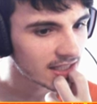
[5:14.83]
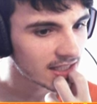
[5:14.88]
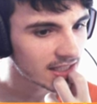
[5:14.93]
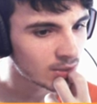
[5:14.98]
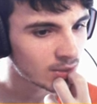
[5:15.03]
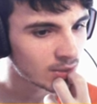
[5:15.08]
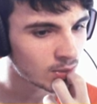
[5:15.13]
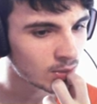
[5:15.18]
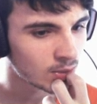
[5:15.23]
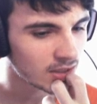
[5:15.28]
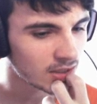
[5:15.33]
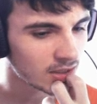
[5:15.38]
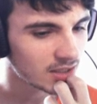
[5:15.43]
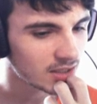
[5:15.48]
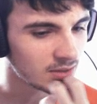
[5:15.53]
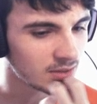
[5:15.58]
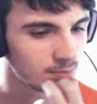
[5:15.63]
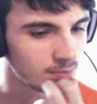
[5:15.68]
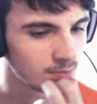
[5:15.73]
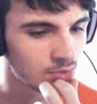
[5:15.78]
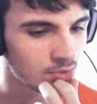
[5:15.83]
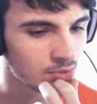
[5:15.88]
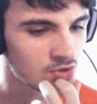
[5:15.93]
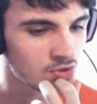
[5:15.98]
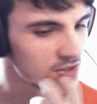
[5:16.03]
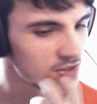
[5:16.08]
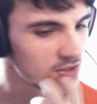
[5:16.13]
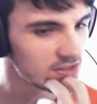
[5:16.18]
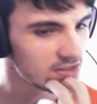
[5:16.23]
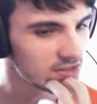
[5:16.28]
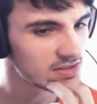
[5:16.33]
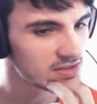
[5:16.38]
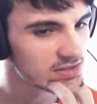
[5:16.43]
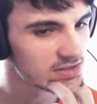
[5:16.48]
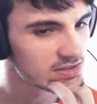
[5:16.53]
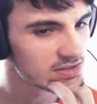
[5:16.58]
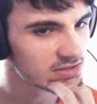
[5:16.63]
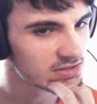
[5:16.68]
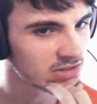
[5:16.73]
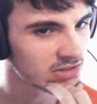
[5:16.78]
Quoi Une bougie
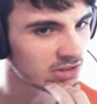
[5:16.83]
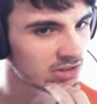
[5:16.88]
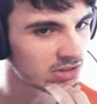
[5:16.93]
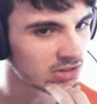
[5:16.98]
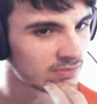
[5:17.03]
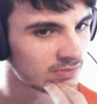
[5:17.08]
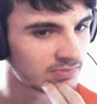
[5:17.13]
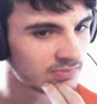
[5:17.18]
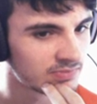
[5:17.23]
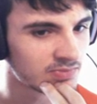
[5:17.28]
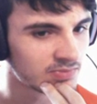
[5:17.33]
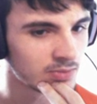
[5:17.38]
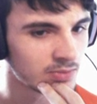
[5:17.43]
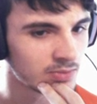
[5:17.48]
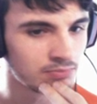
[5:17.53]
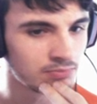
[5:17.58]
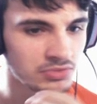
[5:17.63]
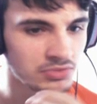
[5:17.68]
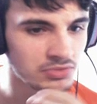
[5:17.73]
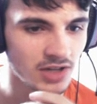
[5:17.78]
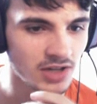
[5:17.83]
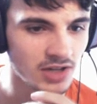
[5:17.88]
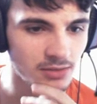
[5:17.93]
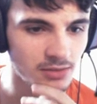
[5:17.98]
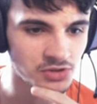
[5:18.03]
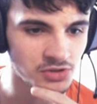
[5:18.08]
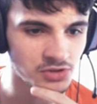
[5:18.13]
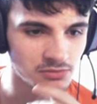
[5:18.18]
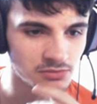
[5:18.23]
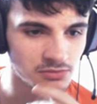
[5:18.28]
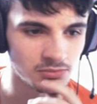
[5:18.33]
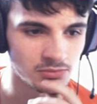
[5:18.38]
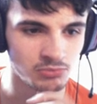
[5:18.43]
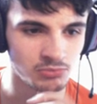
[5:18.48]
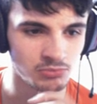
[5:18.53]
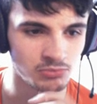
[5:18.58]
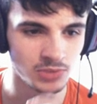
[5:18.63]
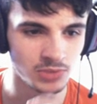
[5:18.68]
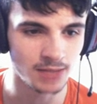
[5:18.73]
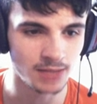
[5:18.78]
de, Bouddha Tu
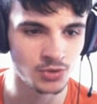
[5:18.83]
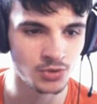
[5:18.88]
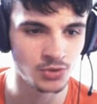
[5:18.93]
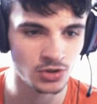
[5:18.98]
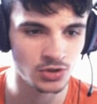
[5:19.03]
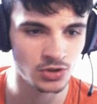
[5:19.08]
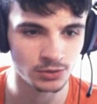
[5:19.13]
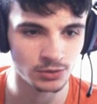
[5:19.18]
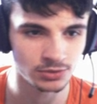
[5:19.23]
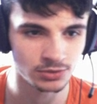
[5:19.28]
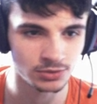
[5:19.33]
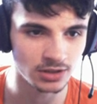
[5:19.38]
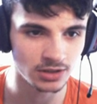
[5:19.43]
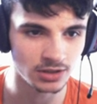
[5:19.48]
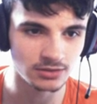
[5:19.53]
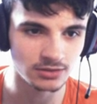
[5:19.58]
mets la bougie sur Bouddha